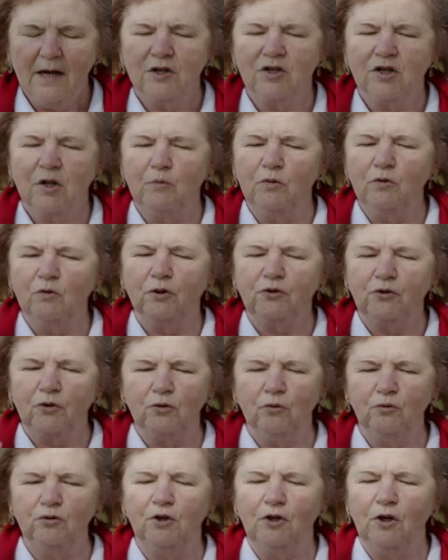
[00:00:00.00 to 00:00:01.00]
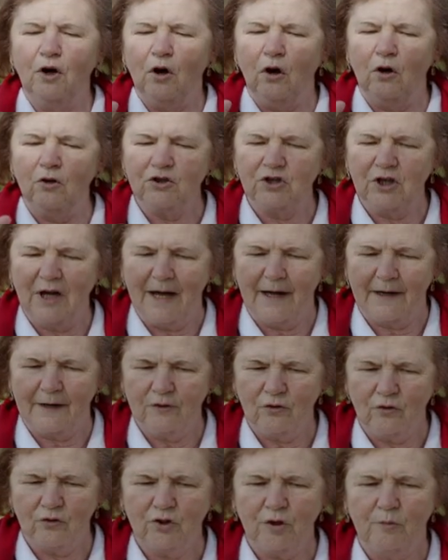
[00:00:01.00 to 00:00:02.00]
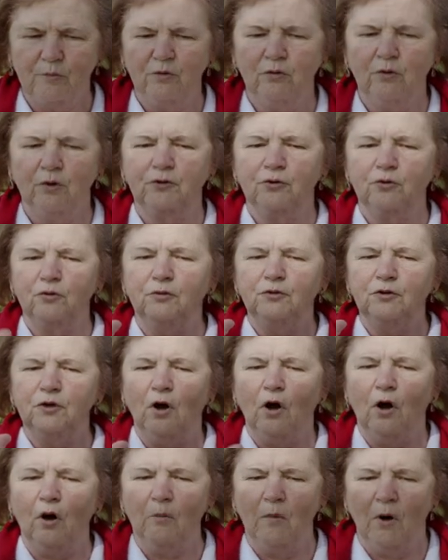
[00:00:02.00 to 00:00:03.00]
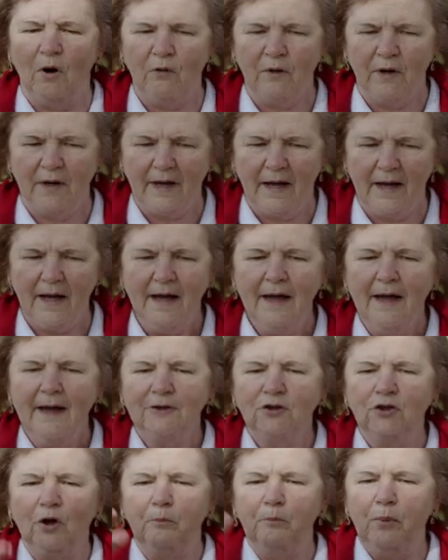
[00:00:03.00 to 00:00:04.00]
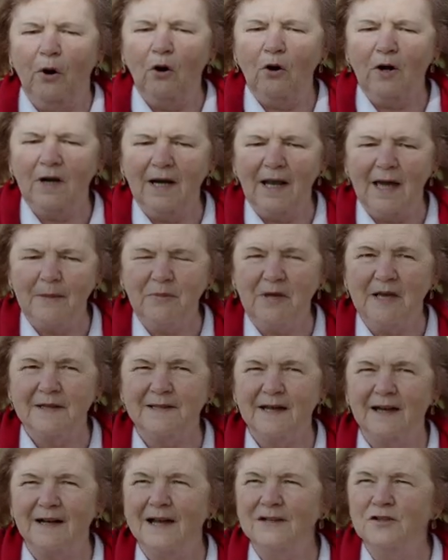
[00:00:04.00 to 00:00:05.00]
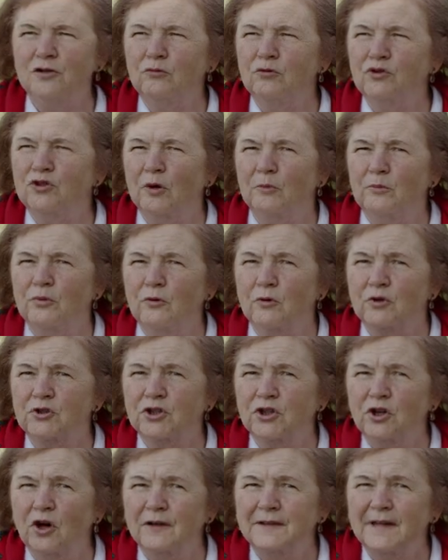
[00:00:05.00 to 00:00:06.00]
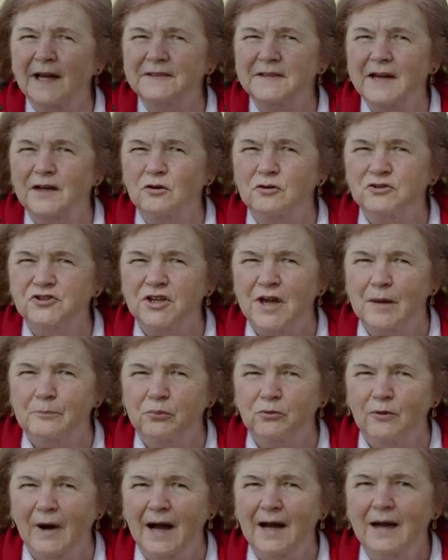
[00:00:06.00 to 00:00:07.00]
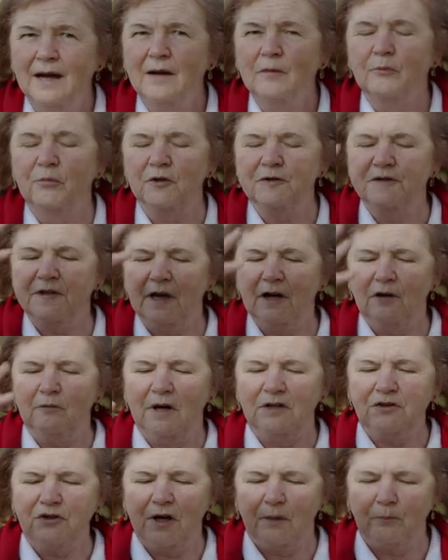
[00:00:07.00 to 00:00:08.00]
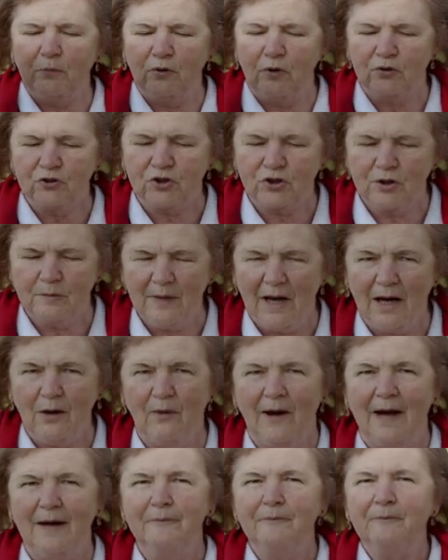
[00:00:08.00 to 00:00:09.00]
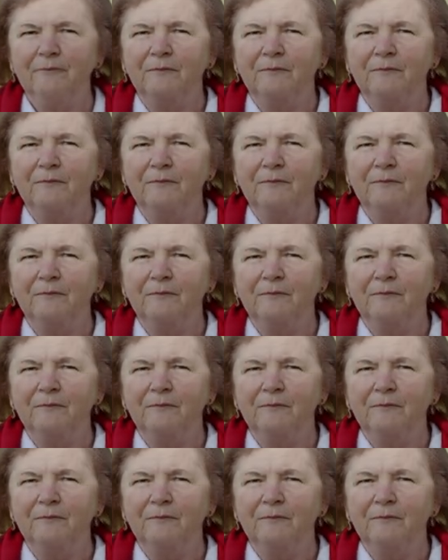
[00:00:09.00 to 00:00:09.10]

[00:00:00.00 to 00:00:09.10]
że było trudno o ziarno, że było trudno o mąkę, to po chlebie zaraz ludziom było szkoda tego ciepła, bo cegła ciepło trzymała.